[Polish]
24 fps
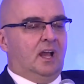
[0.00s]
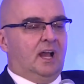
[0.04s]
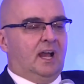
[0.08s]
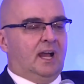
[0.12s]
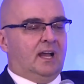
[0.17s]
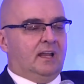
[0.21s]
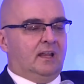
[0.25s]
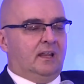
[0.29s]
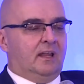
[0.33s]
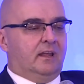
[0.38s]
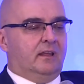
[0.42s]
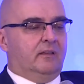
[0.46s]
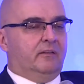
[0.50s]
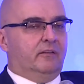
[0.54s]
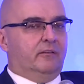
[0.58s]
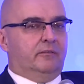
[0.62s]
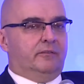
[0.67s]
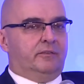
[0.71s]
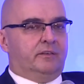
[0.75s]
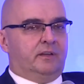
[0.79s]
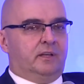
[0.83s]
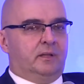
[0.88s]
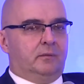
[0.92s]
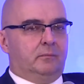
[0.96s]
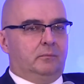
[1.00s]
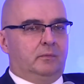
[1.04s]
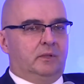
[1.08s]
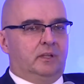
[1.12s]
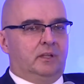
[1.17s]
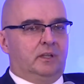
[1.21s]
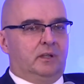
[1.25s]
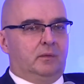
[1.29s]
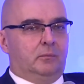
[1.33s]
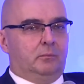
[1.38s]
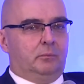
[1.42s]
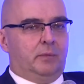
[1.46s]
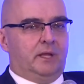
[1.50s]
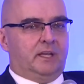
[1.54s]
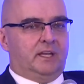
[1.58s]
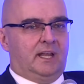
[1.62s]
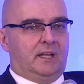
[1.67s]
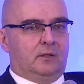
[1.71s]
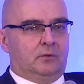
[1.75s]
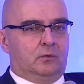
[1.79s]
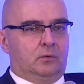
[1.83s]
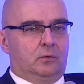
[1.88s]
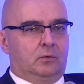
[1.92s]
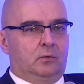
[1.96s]
ale w tym
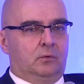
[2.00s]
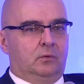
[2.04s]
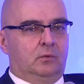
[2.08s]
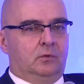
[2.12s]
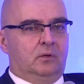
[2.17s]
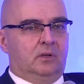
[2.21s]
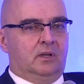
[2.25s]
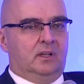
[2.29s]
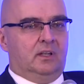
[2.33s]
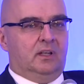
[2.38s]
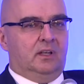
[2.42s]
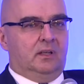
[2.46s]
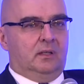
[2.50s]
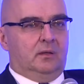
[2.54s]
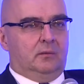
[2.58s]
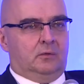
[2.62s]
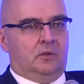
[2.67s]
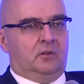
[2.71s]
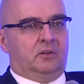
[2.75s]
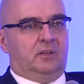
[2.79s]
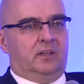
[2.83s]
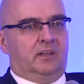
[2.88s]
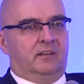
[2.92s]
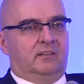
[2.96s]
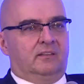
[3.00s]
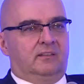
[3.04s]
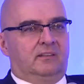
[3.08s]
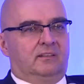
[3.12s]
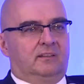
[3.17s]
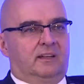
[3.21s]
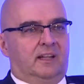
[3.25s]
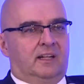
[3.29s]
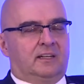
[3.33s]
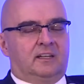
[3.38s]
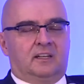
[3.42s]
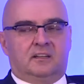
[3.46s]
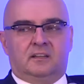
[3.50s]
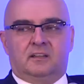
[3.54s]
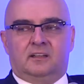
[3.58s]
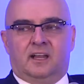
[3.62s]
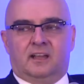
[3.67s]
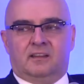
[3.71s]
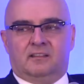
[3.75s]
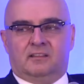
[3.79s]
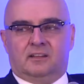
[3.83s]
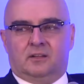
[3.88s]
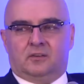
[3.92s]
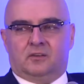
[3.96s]
badaniu to nie jest
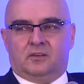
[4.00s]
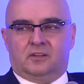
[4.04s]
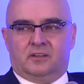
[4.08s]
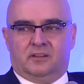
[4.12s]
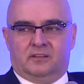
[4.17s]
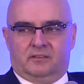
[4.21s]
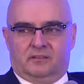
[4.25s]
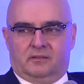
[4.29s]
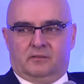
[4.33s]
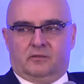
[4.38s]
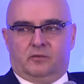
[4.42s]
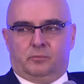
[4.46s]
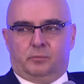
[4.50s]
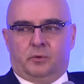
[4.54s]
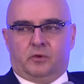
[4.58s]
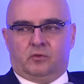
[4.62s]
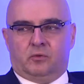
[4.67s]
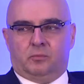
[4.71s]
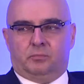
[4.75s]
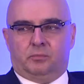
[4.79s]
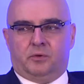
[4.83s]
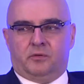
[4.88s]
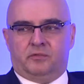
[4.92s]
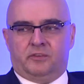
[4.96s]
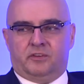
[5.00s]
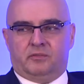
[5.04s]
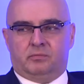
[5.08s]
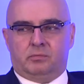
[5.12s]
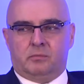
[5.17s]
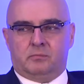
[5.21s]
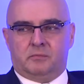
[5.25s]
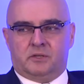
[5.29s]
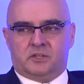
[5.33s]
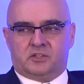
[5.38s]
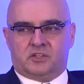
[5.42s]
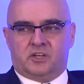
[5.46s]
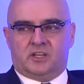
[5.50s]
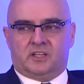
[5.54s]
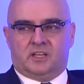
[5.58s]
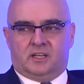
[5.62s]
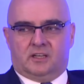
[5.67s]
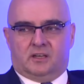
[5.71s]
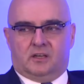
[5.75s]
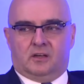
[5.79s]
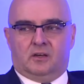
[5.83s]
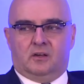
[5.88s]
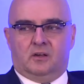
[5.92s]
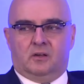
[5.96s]
akredytacja, to jest sposób powiedzmy mierzenia
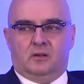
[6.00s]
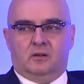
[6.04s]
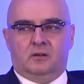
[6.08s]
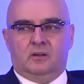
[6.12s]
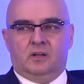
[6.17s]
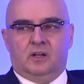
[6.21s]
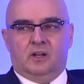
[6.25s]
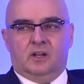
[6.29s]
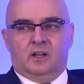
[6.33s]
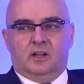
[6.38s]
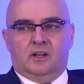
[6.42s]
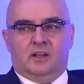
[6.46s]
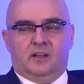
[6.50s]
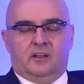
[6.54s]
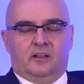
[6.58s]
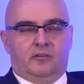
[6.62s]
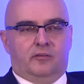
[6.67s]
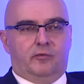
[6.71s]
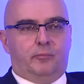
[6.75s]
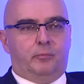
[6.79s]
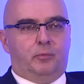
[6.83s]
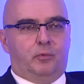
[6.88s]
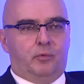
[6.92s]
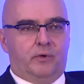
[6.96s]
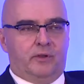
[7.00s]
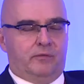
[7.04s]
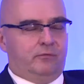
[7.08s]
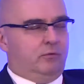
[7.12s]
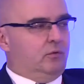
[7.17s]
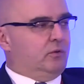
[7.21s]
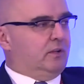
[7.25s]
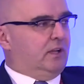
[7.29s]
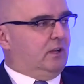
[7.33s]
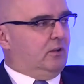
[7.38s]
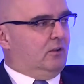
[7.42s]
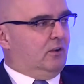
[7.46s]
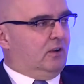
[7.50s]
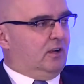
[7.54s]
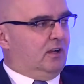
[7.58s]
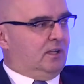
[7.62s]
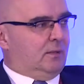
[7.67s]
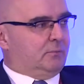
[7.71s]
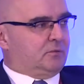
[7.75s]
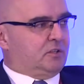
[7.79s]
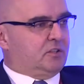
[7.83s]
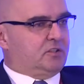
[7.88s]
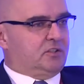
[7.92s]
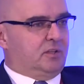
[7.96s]
tego wpływu na
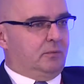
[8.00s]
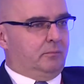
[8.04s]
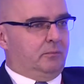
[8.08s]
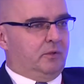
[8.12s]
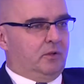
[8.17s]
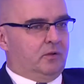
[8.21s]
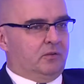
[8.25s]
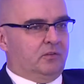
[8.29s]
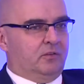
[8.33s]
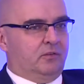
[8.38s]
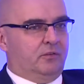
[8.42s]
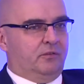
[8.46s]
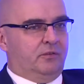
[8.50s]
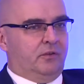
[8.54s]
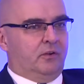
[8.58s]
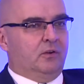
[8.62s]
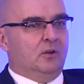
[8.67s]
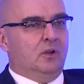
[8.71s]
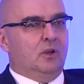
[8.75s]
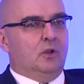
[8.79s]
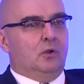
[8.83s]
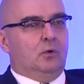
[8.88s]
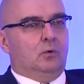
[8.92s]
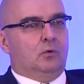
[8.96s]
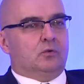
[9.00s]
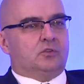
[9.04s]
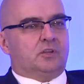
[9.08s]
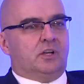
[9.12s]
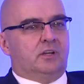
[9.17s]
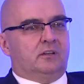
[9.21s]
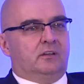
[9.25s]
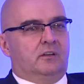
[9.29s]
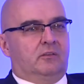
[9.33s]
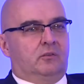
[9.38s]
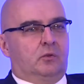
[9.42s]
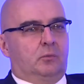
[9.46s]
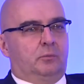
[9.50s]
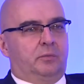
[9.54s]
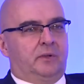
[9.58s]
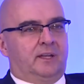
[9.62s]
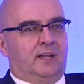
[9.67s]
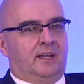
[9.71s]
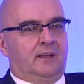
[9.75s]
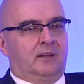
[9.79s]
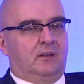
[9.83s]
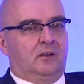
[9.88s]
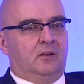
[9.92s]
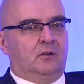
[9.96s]
lokalne przedsiębiorstwo. Uczelnie są
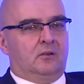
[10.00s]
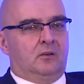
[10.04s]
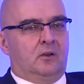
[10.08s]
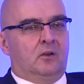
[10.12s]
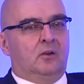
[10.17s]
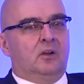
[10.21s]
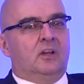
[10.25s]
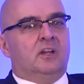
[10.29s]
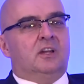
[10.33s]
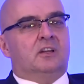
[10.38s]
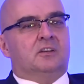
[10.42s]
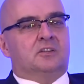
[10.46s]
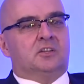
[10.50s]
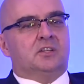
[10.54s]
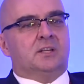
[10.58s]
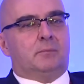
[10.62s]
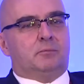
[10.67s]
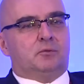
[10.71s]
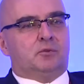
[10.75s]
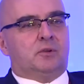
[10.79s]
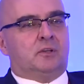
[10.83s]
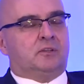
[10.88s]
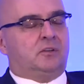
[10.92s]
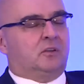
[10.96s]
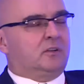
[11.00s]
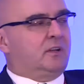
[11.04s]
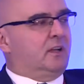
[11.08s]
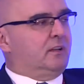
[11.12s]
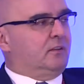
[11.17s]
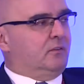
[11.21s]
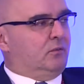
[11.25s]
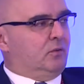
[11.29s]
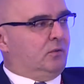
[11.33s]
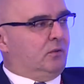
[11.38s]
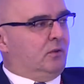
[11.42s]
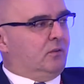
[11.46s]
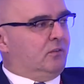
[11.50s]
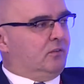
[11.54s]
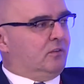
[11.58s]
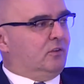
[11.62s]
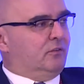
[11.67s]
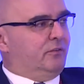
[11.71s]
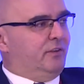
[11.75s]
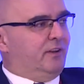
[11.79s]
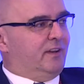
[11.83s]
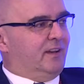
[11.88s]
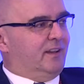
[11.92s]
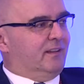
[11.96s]
pytane o to, czy na przykład organizując
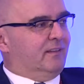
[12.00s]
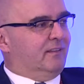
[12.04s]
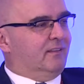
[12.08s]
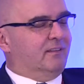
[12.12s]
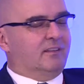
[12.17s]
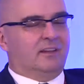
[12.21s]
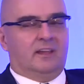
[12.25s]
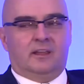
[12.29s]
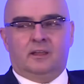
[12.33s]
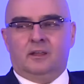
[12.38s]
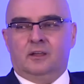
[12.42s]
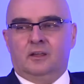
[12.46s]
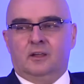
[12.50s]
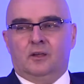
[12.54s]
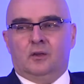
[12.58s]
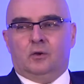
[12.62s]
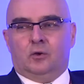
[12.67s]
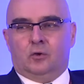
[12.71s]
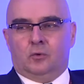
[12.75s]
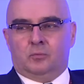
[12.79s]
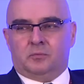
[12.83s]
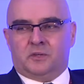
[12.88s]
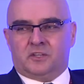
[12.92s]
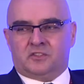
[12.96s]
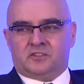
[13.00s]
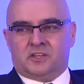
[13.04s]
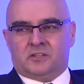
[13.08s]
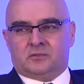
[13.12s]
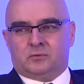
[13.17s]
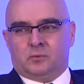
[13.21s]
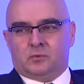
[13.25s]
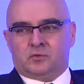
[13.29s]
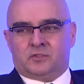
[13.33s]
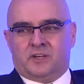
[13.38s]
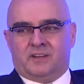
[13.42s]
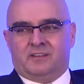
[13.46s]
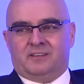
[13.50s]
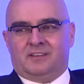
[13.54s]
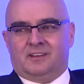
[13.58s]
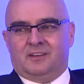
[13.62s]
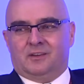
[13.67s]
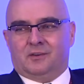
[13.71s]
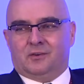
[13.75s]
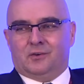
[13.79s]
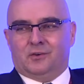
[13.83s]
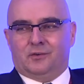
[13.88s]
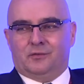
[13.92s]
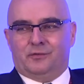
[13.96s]
konferencję umieszczasz
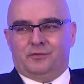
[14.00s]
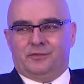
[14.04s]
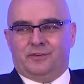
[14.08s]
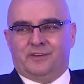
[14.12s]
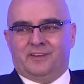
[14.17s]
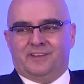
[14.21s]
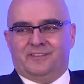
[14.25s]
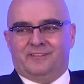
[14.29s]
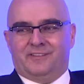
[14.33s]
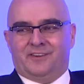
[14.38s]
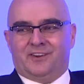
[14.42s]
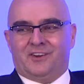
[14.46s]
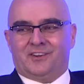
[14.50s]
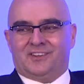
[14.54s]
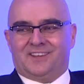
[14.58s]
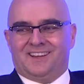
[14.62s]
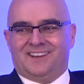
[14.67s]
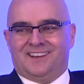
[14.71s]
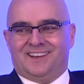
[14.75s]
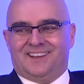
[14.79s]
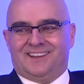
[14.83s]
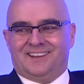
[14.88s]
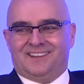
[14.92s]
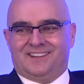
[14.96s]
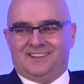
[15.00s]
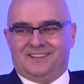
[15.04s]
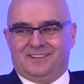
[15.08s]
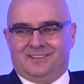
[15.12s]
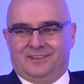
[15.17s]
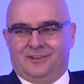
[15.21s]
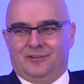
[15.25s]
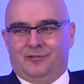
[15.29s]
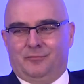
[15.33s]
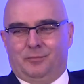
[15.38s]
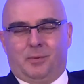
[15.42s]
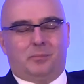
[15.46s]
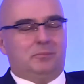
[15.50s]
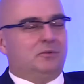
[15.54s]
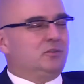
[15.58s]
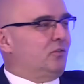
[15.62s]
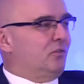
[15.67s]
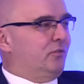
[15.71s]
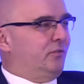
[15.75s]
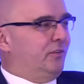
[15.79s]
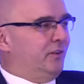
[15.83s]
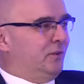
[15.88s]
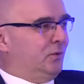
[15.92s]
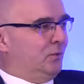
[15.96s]
uczestników w hotelach no, w pobliżu
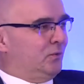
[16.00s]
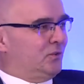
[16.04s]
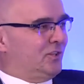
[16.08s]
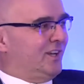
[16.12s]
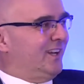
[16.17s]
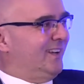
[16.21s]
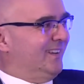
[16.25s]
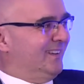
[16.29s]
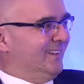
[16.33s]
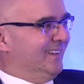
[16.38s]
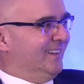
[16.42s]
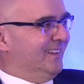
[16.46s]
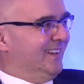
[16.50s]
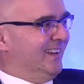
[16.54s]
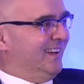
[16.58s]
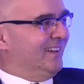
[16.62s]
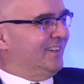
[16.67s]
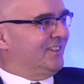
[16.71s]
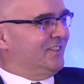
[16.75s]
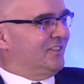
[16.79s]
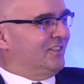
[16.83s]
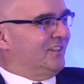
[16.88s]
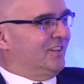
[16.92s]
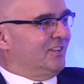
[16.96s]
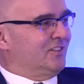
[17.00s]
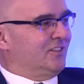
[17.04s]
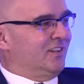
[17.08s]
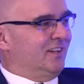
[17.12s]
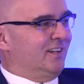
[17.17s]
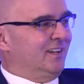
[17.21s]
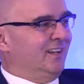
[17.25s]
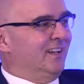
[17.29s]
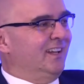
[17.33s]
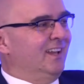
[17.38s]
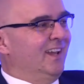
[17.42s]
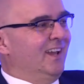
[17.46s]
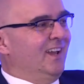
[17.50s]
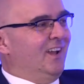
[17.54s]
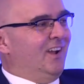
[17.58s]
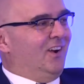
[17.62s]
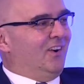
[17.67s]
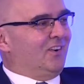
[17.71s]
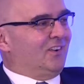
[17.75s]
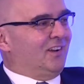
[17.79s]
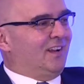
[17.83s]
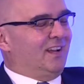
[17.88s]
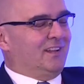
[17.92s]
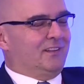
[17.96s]
swojej uczelni, tak? Czy jeżeli
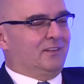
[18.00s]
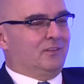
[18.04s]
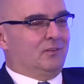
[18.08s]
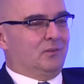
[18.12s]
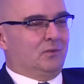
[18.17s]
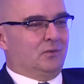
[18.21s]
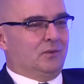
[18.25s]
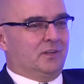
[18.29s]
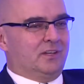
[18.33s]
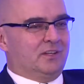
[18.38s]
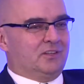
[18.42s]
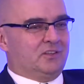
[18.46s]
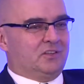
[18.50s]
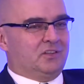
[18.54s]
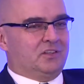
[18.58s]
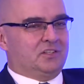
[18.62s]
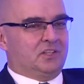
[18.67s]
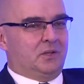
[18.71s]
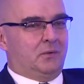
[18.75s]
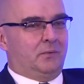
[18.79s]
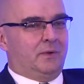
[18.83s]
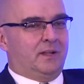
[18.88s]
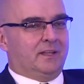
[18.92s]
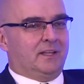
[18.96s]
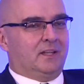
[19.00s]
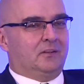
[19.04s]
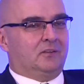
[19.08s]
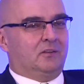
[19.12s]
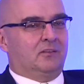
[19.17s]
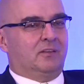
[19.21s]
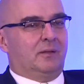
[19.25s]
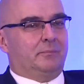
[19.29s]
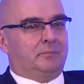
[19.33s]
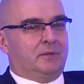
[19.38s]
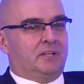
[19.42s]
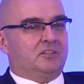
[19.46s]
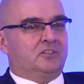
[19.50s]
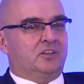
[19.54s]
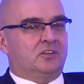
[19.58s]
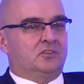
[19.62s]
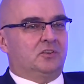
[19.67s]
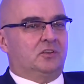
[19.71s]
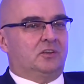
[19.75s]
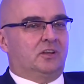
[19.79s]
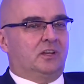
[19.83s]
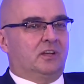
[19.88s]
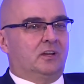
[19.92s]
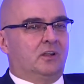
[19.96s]
organizujesz działania, to zapraszasz
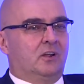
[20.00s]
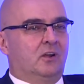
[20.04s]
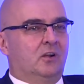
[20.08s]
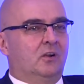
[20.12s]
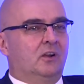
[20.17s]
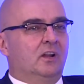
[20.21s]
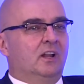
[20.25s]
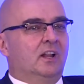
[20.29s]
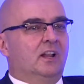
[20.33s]
do tego